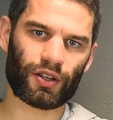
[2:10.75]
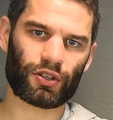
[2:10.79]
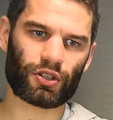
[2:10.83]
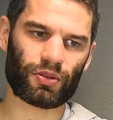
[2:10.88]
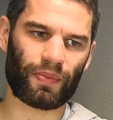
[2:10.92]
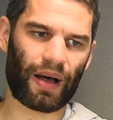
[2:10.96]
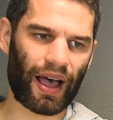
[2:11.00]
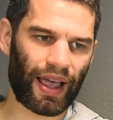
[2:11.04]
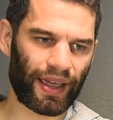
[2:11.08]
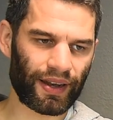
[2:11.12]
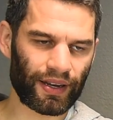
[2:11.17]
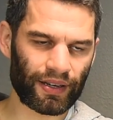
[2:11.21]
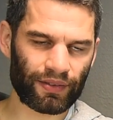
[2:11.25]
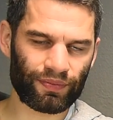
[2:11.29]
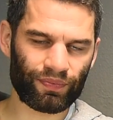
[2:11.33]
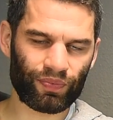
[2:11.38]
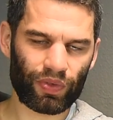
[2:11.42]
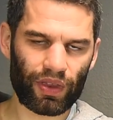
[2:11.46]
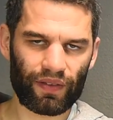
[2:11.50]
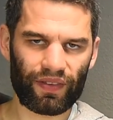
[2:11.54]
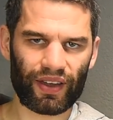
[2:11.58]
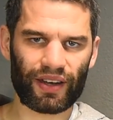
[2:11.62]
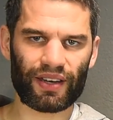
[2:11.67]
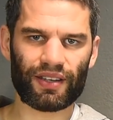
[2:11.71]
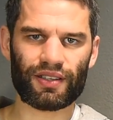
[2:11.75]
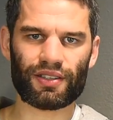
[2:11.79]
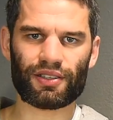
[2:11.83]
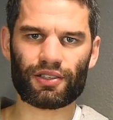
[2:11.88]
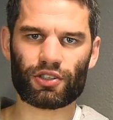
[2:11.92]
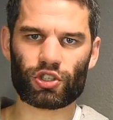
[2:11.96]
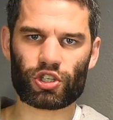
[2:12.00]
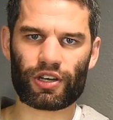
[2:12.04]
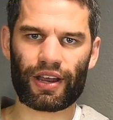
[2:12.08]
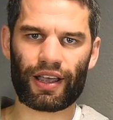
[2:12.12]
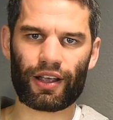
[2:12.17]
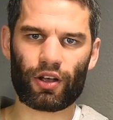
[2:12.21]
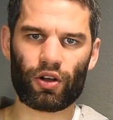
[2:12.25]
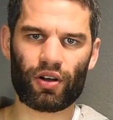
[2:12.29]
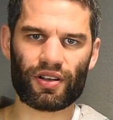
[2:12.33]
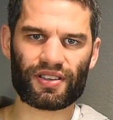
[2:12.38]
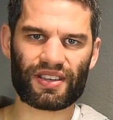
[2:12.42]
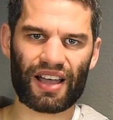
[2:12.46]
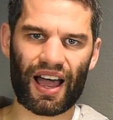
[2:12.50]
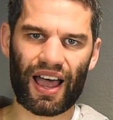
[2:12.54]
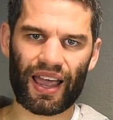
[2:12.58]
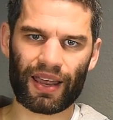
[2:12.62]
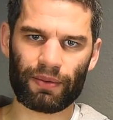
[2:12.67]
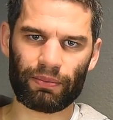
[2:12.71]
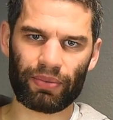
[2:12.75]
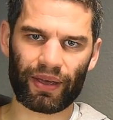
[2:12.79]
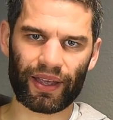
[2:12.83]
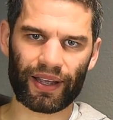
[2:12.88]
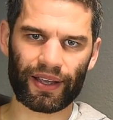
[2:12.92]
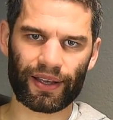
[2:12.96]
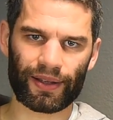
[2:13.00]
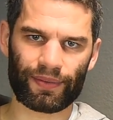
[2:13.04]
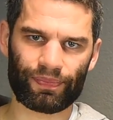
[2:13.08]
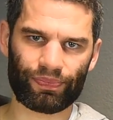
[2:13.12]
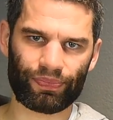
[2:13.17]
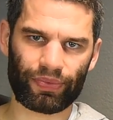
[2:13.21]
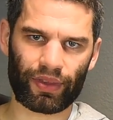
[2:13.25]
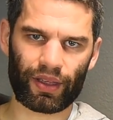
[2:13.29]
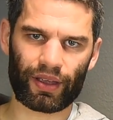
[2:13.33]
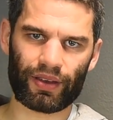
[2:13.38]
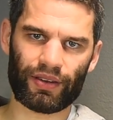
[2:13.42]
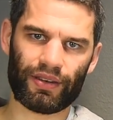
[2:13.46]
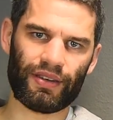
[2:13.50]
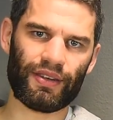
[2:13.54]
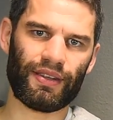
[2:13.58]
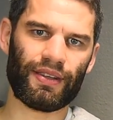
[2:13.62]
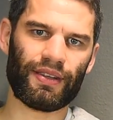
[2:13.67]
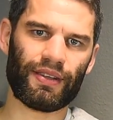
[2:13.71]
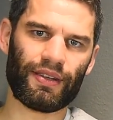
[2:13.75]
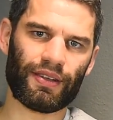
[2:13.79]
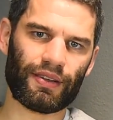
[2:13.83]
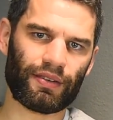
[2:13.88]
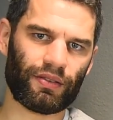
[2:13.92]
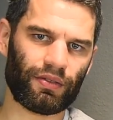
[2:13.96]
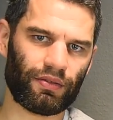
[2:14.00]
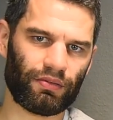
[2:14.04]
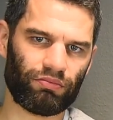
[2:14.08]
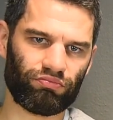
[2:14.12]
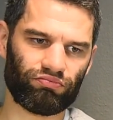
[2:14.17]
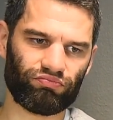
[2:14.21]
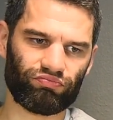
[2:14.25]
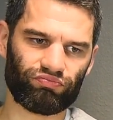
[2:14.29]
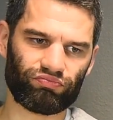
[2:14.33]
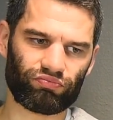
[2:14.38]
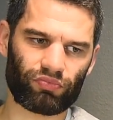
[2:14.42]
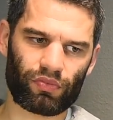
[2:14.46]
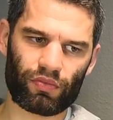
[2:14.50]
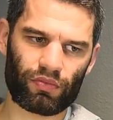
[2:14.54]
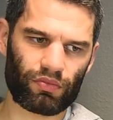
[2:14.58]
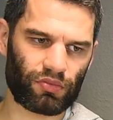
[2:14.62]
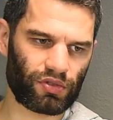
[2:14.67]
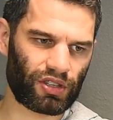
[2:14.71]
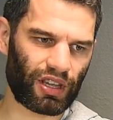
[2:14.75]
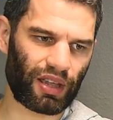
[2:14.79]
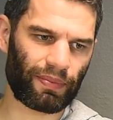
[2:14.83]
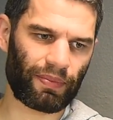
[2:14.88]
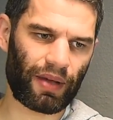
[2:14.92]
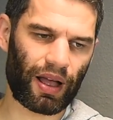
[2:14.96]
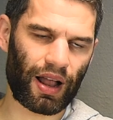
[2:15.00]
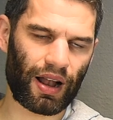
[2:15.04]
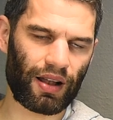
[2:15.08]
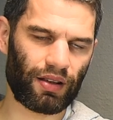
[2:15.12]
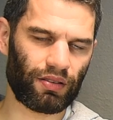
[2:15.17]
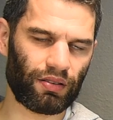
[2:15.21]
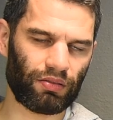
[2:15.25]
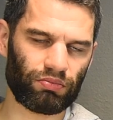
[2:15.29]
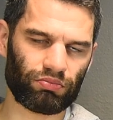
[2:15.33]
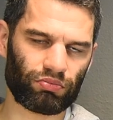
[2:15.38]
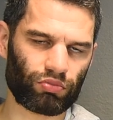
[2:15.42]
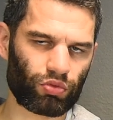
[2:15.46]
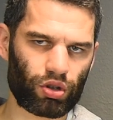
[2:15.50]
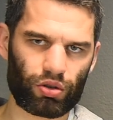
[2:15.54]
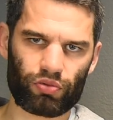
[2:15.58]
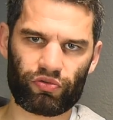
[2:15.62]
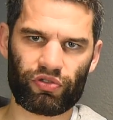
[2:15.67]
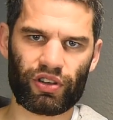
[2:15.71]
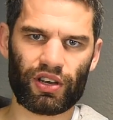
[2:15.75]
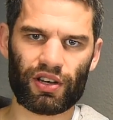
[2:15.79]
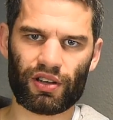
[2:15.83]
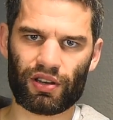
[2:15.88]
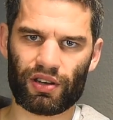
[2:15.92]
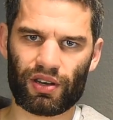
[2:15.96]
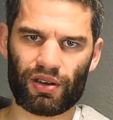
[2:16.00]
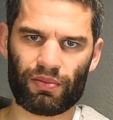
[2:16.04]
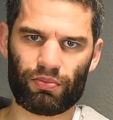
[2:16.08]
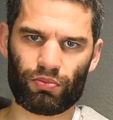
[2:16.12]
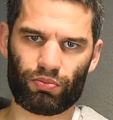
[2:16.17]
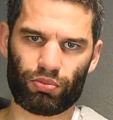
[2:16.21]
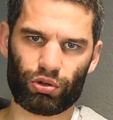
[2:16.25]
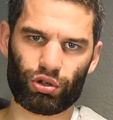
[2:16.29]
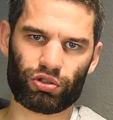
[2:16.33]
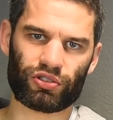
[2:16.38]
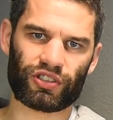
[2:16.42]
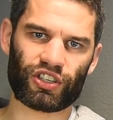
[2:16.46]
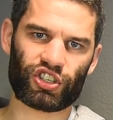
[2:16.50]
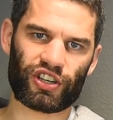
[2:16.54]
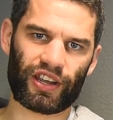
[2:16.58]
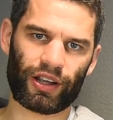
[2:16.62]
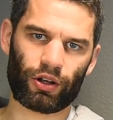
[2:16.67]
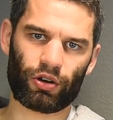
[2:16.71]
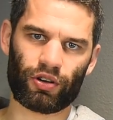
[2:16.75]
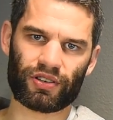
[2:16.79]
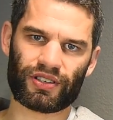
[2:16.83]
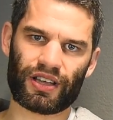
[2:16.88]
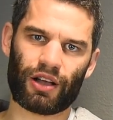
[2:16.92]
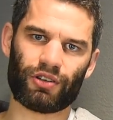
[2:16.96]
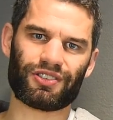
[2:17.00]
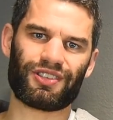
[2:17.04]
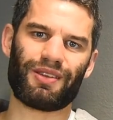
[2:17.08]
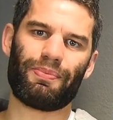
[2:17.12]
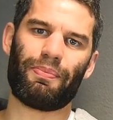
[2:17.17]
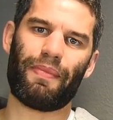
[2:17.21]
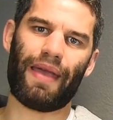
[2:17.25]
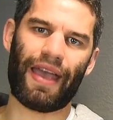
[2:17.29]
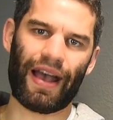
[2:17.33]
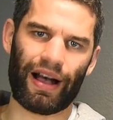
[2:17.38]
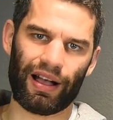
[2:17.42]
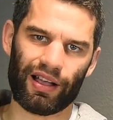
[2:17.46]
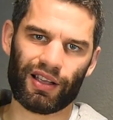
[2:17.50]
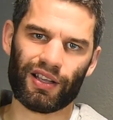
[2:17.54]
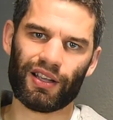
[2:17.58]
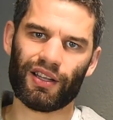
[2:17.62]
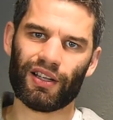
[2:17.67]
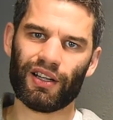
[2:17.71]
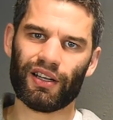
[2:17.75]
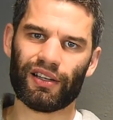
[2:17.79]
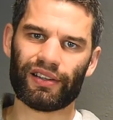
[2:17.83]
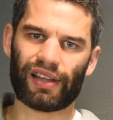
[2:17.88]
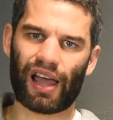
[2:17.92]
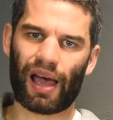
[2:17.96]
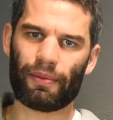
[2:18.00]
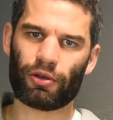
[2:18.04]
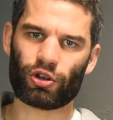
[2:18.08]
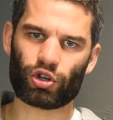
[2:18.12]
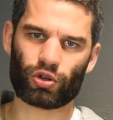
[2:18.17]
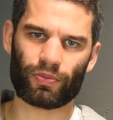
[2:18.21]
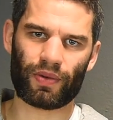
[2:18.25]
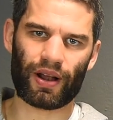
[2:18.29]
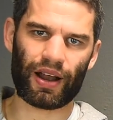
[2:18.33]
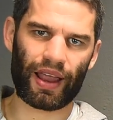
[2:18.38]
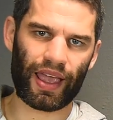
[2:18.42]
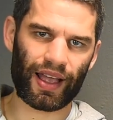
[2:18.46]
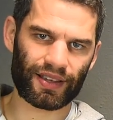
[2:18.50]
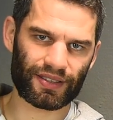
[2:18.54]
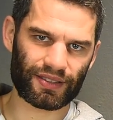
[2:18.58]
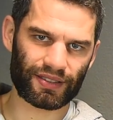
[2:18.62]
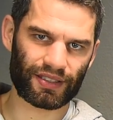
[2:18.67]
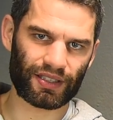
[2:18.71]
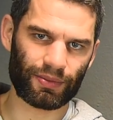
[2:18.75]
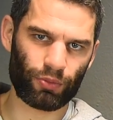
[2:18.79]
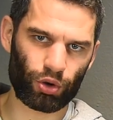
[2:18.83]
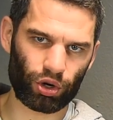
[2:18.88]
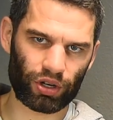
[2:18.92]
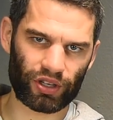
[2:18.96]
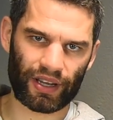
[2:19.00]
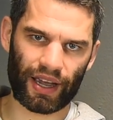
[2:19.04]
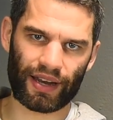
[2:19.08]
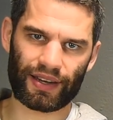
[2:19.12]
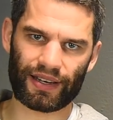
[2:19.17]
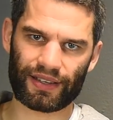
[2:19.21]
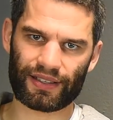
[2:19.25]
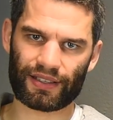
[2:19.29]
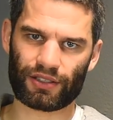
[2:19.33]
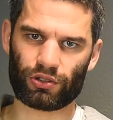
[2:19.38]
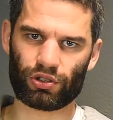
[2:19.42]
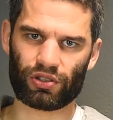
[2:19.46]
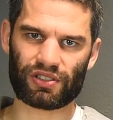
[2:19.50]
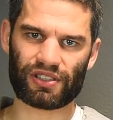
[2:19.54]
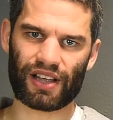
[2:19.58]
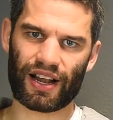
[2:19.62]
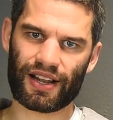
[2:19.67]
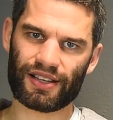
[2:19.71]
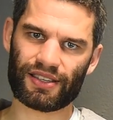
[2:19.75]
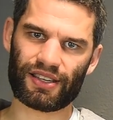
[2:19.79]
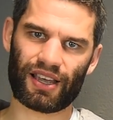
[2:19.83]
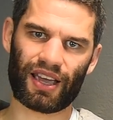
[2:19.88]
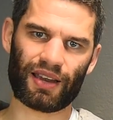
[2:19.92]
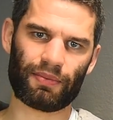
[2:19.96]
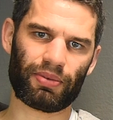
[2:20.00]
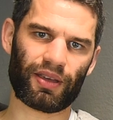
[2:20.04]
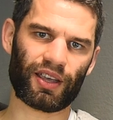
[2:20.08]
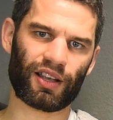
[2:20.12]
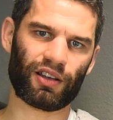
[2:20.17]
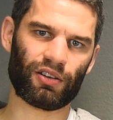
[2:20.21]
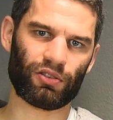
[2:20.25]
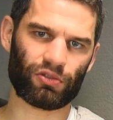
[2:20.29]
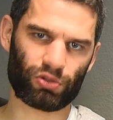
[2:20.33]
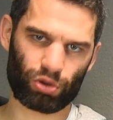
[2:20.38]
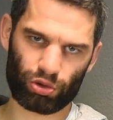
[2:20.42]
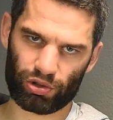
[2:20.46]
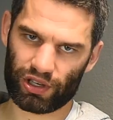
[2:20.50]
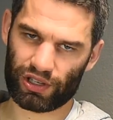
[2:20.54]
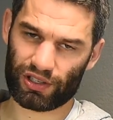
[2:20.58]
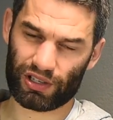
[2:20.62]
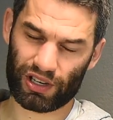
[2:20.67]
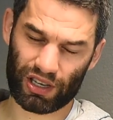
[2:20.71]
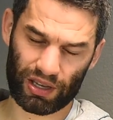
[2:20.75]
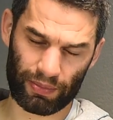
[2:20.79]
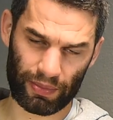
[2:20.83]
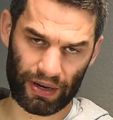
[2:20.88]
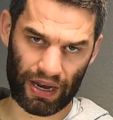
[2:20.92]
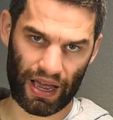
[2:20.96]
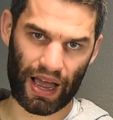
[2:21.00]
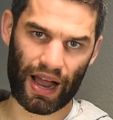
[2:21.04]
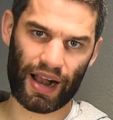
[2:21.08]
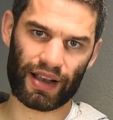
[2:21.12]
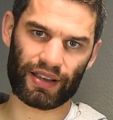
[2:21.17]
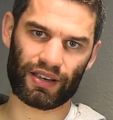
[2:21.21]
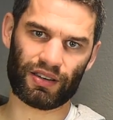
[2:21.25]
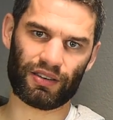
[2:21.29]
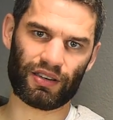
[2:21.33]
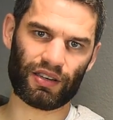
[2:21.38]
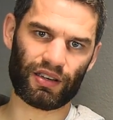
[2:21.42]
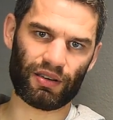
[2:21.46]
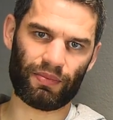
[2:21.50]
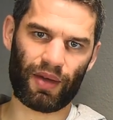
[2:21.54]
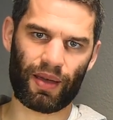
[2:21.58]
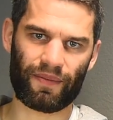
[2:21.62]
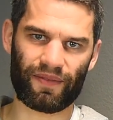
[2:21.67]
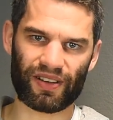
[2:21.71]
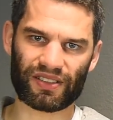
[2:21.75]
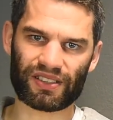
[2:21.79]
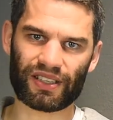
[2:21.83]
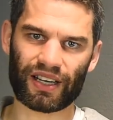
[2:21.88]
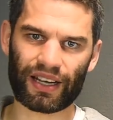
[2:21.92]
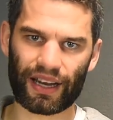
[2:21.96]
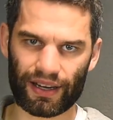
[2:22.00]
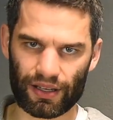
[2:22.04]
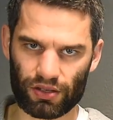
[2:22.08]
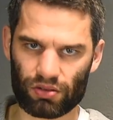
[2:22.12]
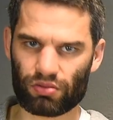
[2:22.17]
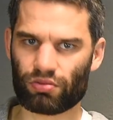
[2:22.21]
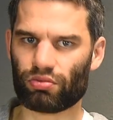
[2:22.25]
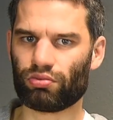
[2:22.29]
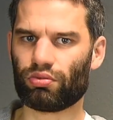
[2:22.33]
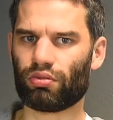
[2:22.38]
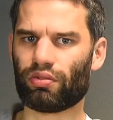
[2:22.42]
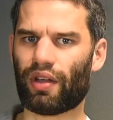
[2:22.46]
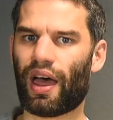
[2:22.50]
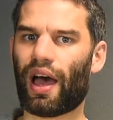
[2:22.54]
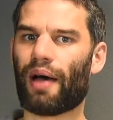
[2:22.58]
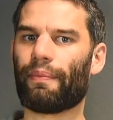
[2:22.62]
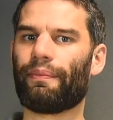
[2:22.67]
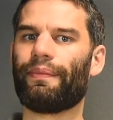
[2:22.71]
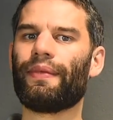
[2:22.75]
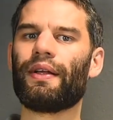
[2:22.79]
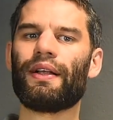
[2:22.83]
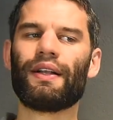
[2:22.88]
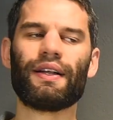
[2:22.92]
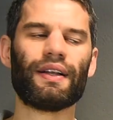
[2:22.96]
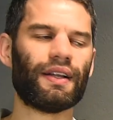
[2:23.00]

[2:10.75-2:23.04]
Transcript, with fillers: Zum einen, wenn ich Schneckenhäuser einbringe, die ich sag mal, viele benutzen ja Schneckenhäuser aus dem Meer. Da habe ich schon mal erstens die Möglichkeit, dass ich dort Salz einbringe und zusätzliche Mineralien, die in meinem Wasser gar nichts zu suchen haben.